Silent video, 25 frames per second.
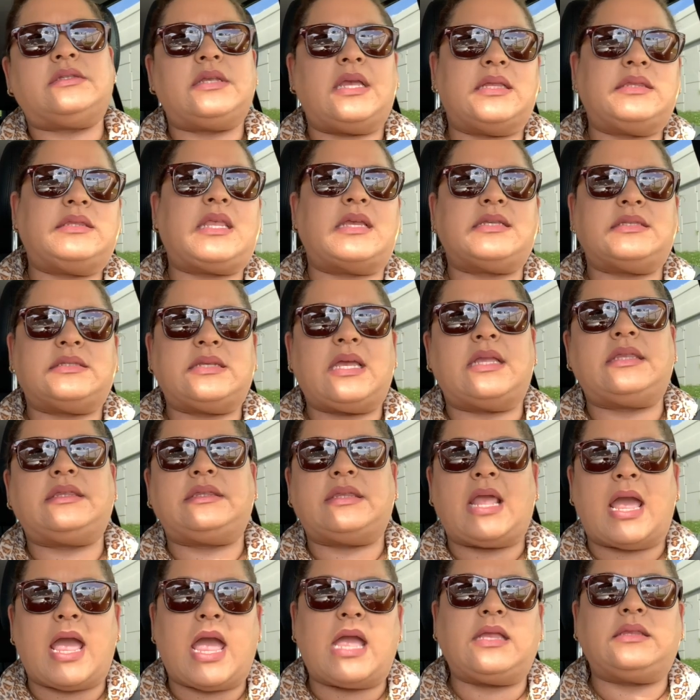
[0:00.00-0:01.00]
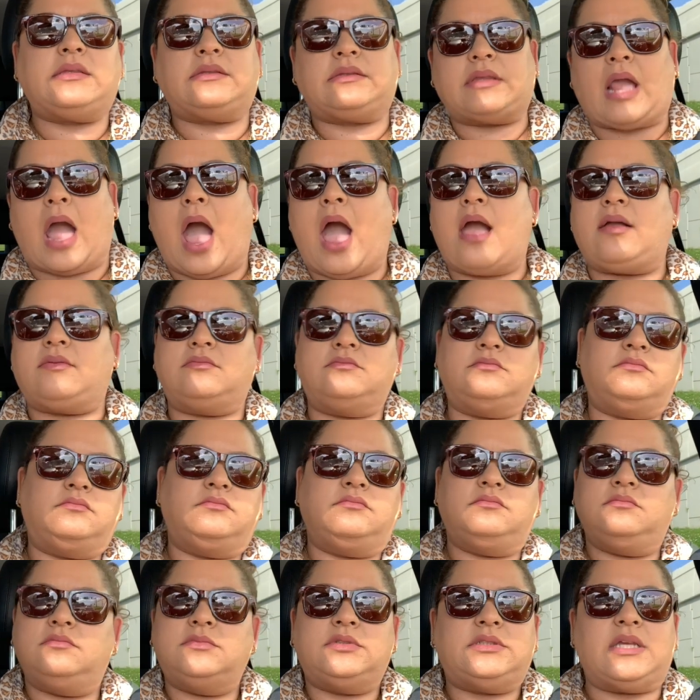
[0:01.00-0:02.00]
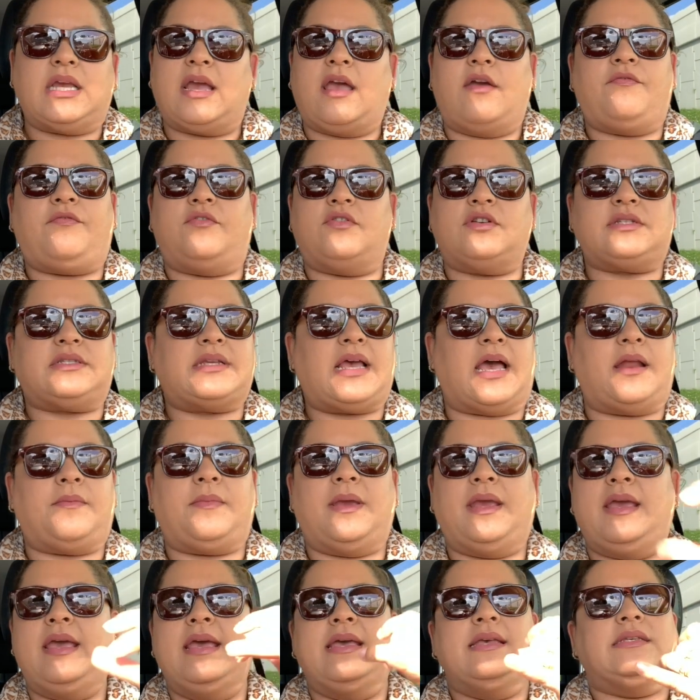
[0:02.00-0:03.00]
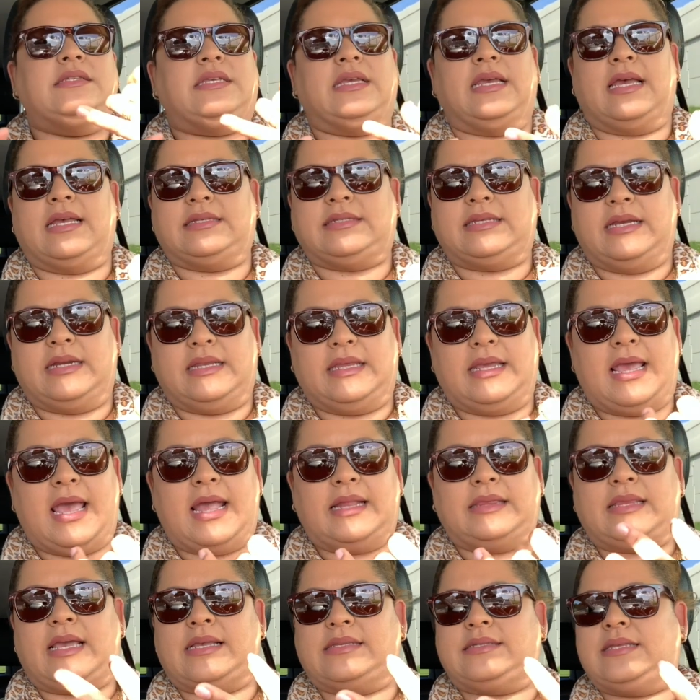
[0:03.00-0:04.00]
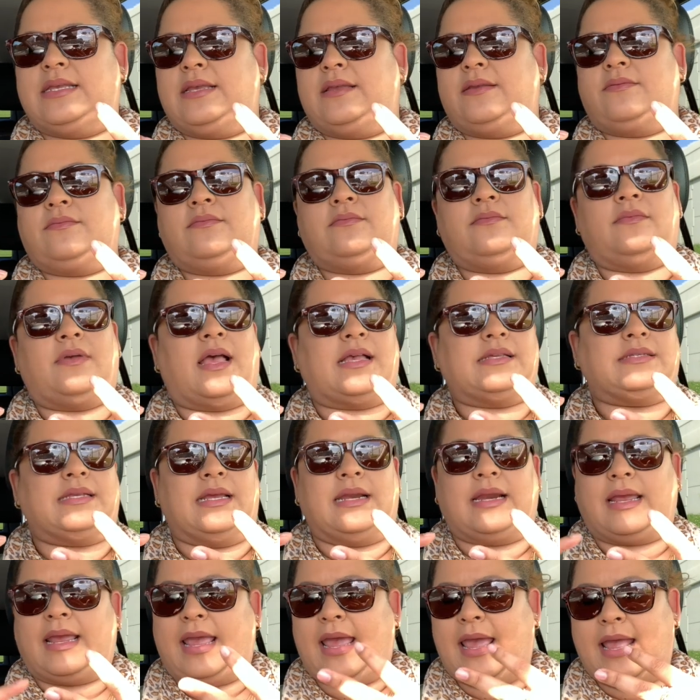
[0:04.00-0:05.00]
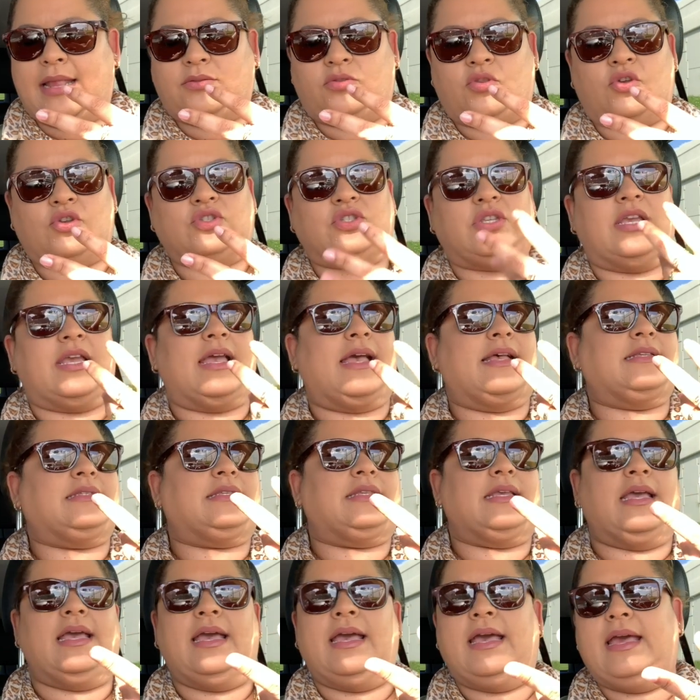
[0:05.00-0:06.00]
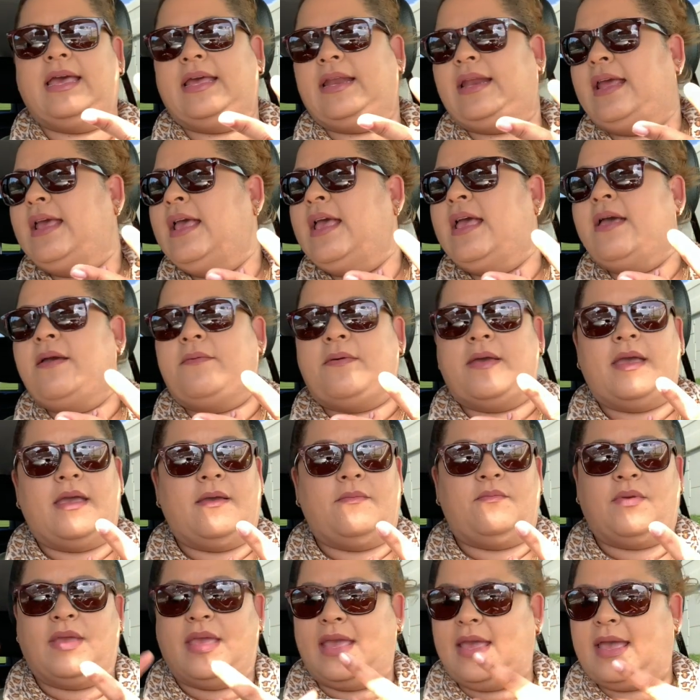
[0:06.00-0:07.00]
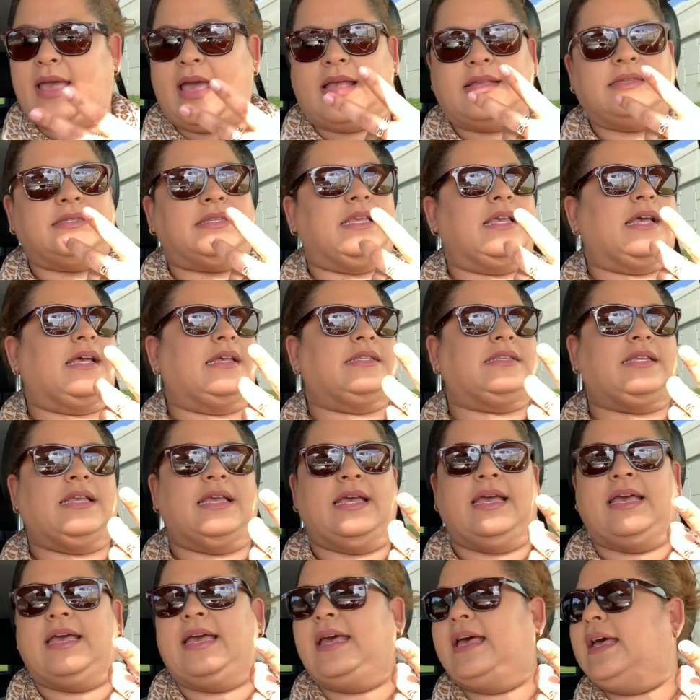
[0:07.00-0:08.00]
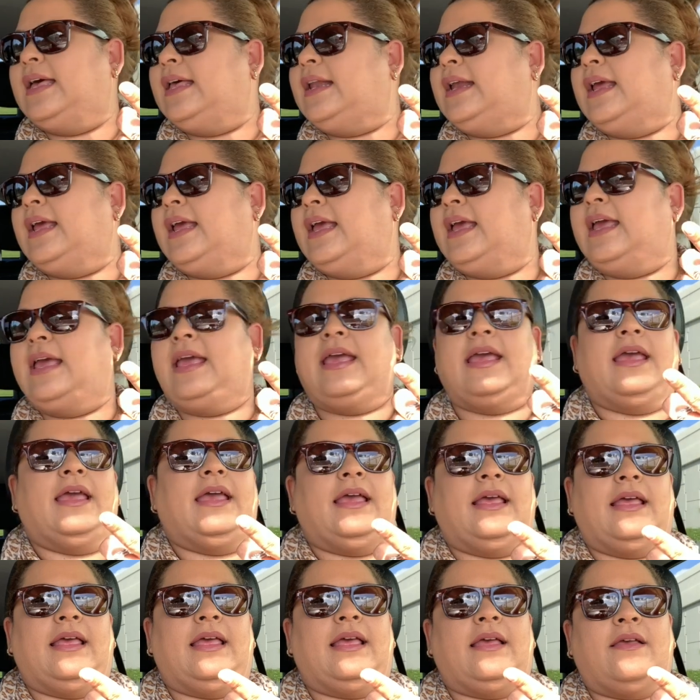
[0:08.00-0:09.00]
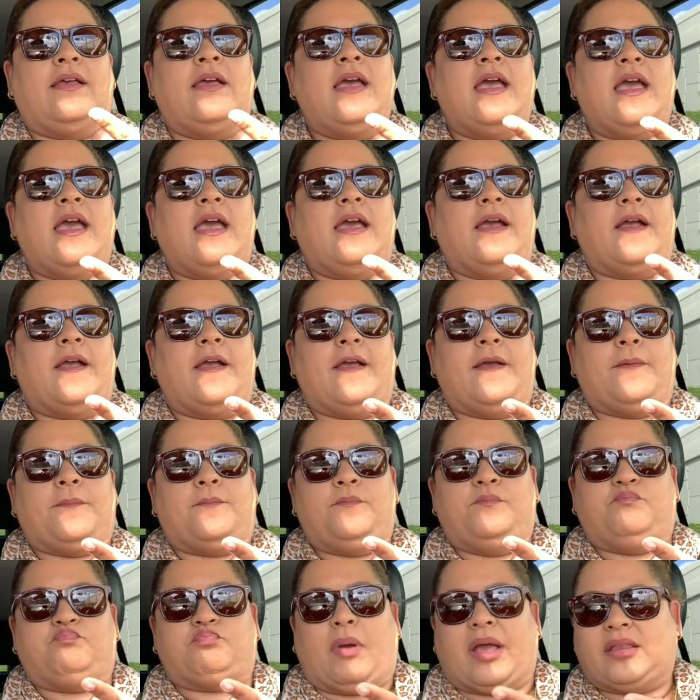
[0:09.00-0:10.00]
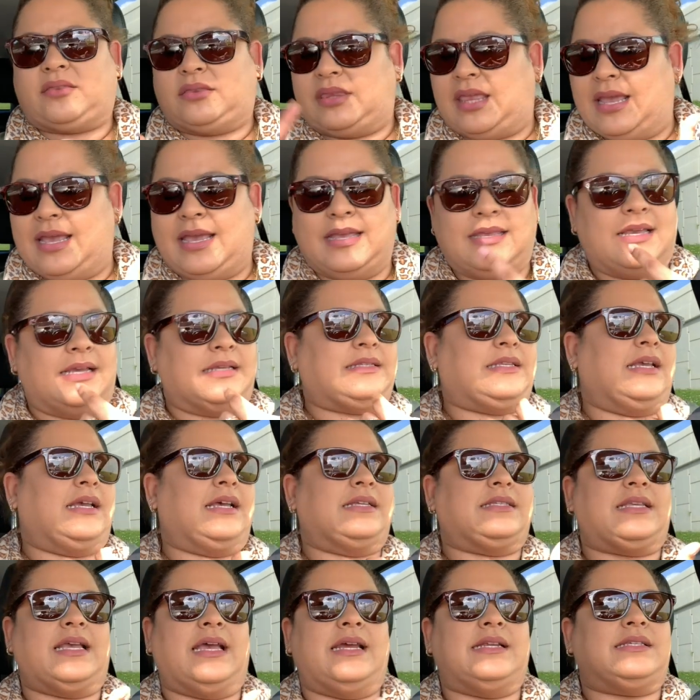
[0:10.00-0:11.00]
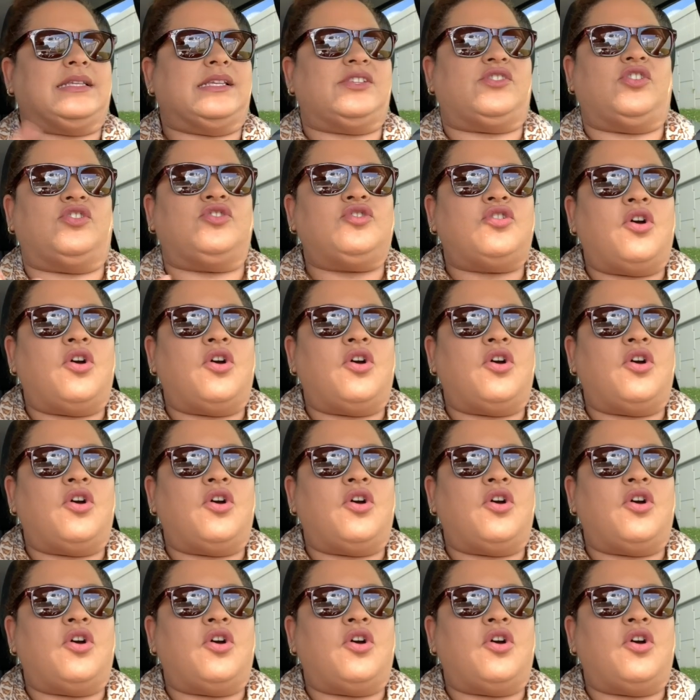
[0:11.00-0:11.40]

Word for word: 170 sin esforzarme, sin hacer dieta, sin hacer keto, sin hacer eh, vegan, sin hacer eh, eh, pastillas, sin hacer ejercicio.